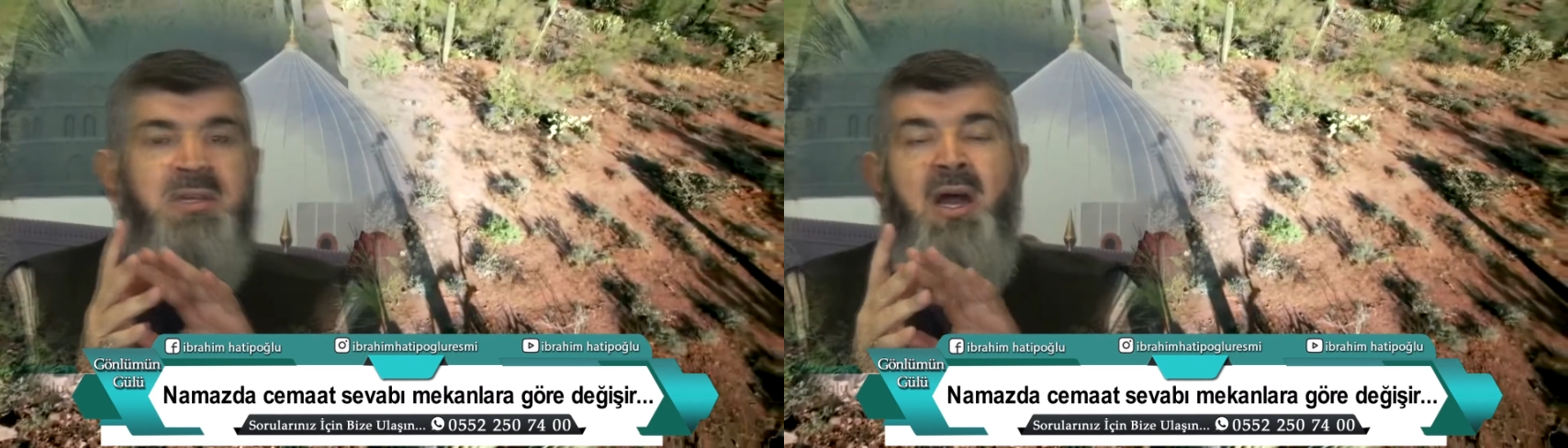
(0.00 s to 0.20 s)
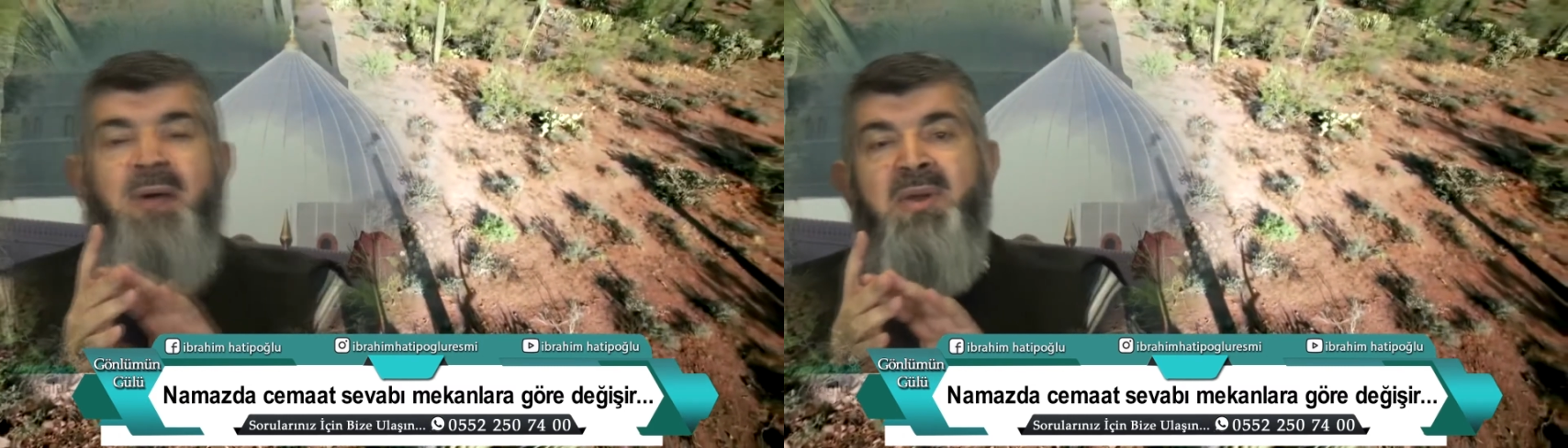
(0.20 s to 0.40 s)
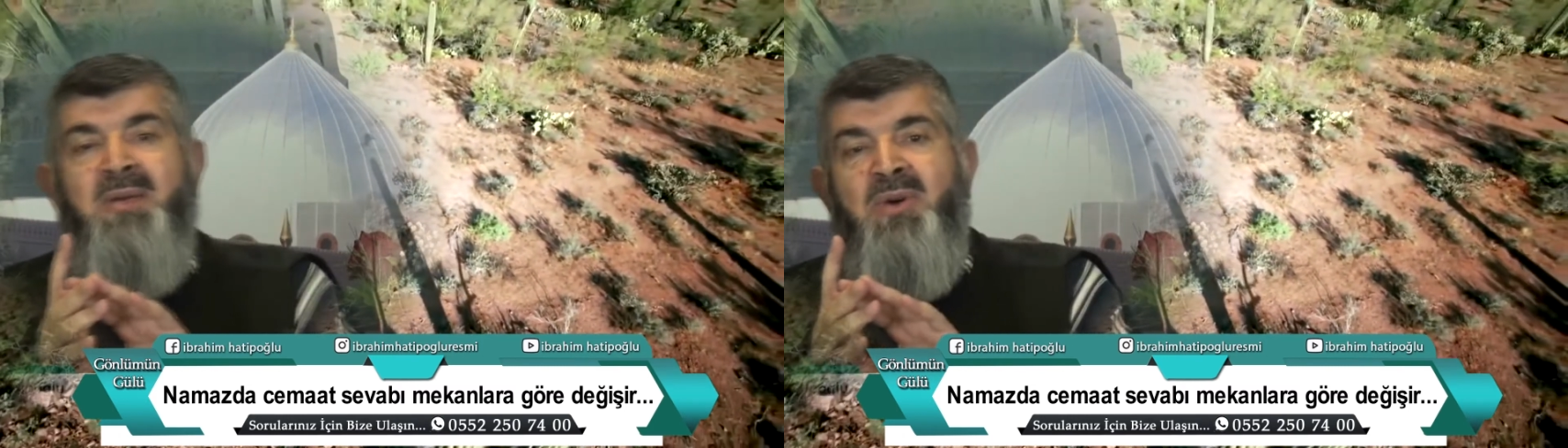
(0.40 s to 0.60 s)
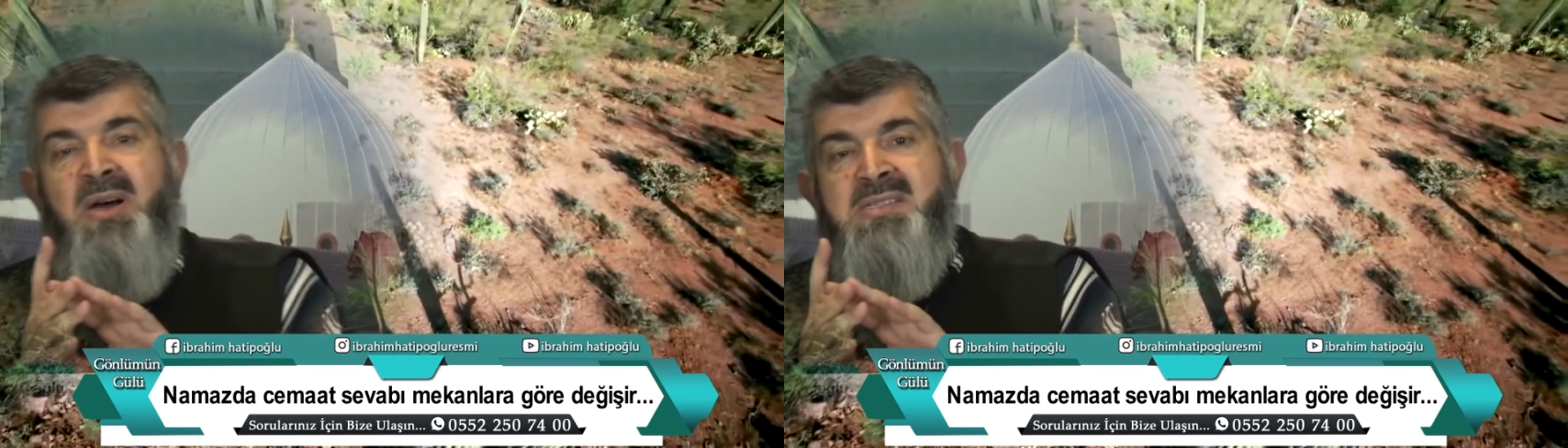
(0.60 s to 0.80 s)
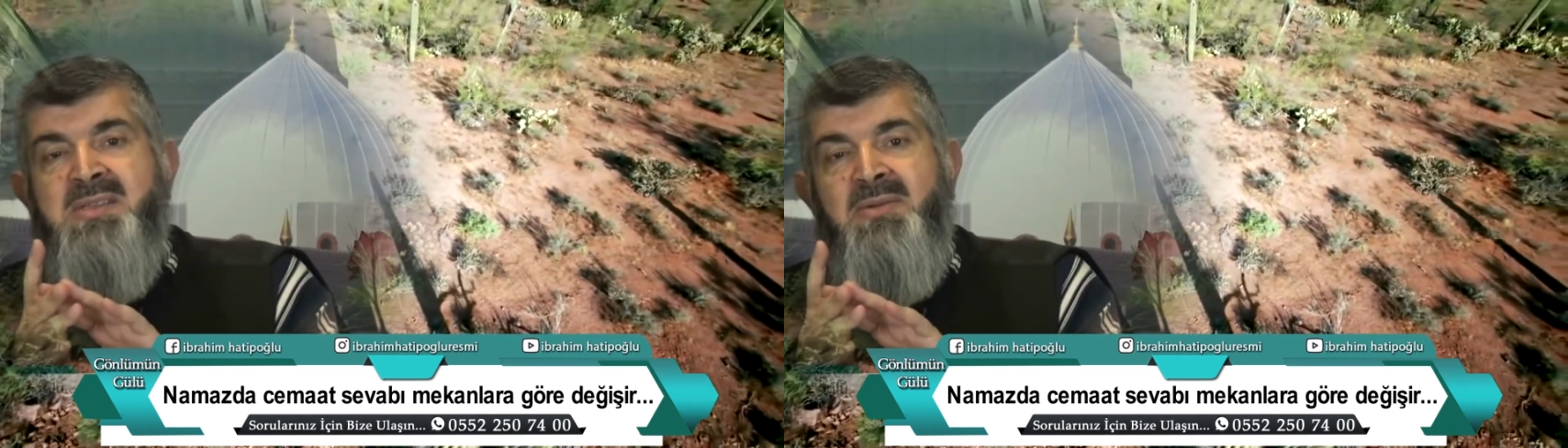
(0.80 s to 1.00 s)
Kabe-i
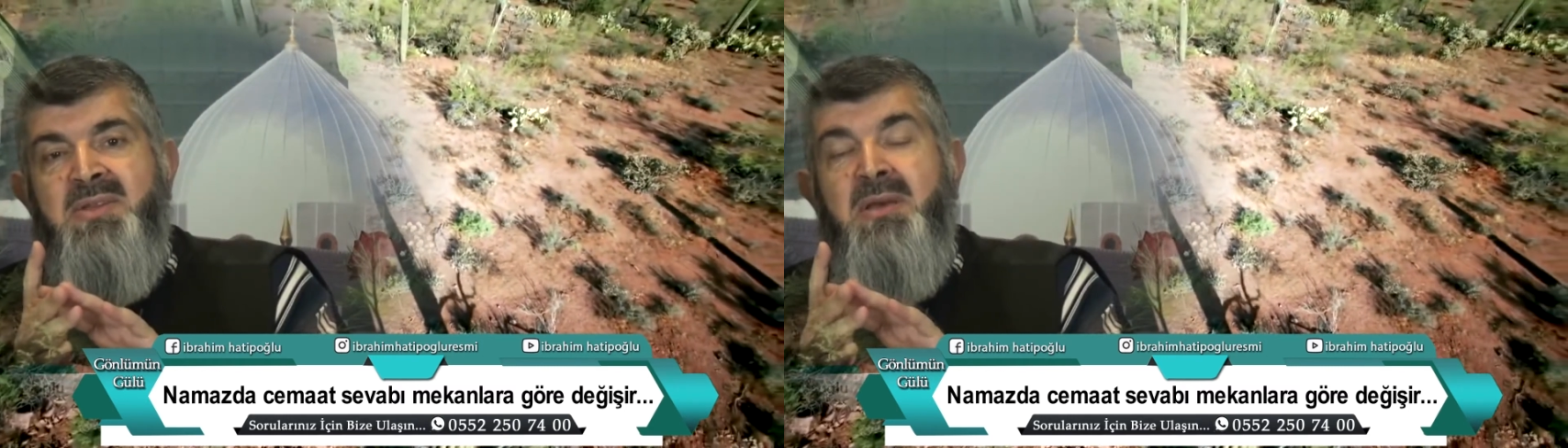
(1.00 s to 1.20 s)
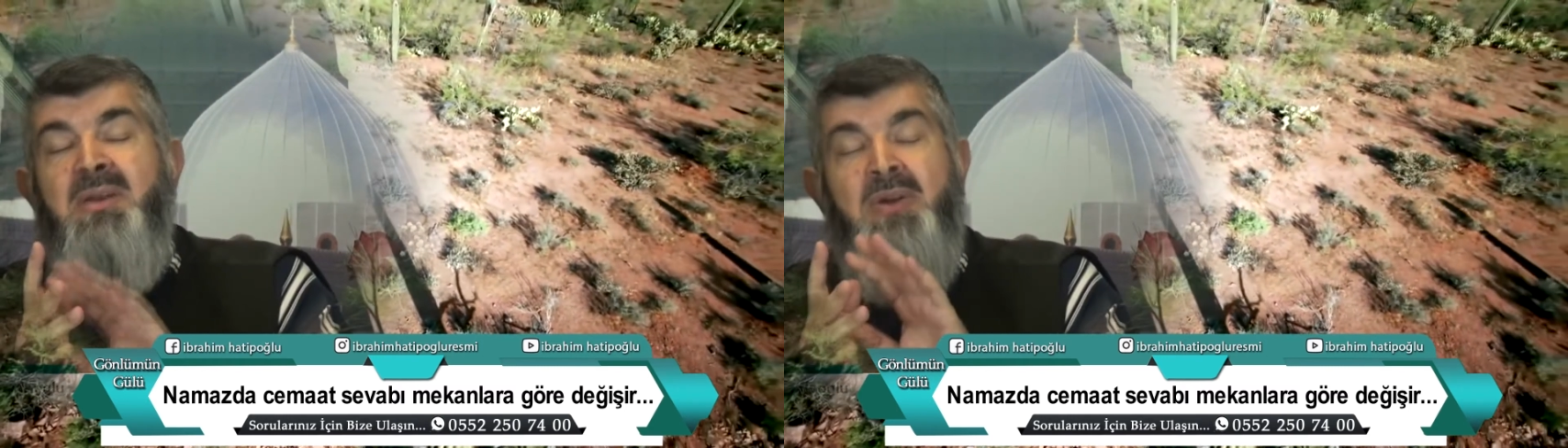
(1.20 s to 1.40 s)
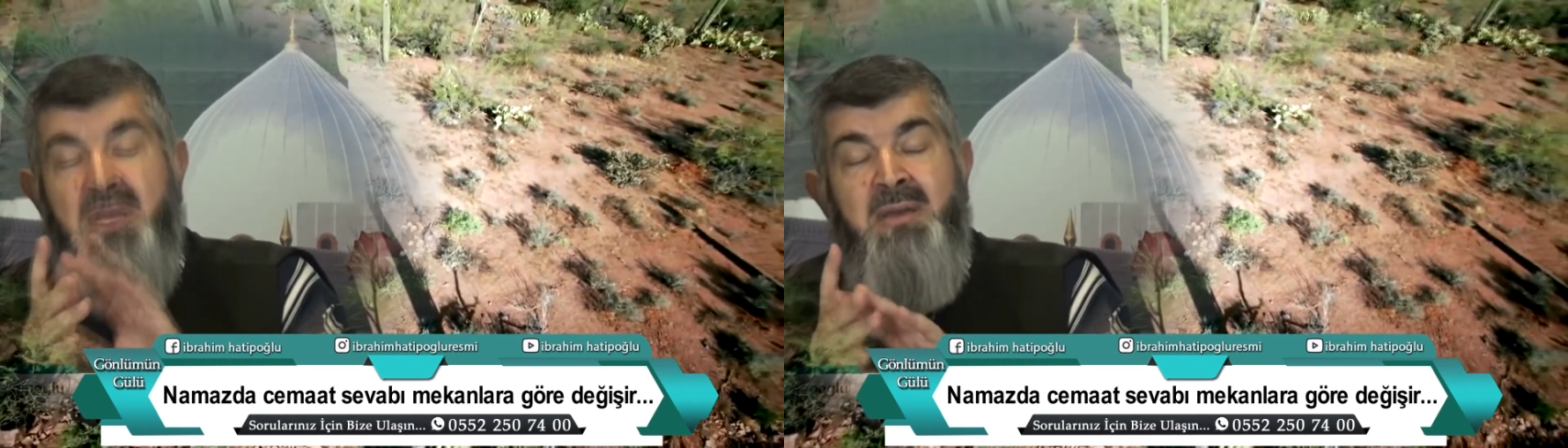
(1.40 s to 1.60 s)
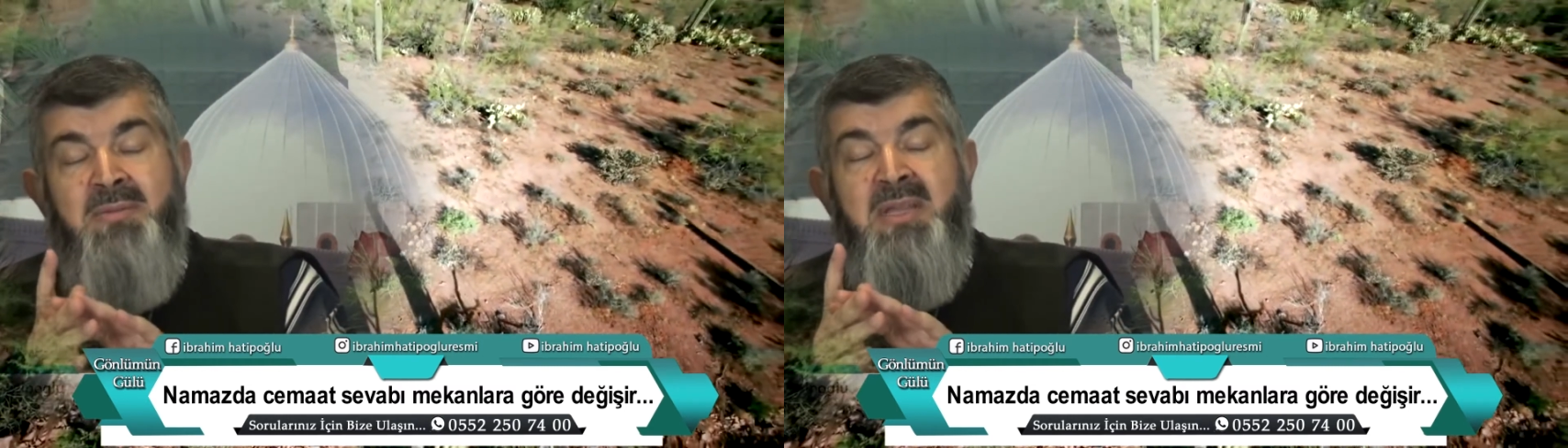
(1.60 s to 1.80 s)
Muazzama'da, e,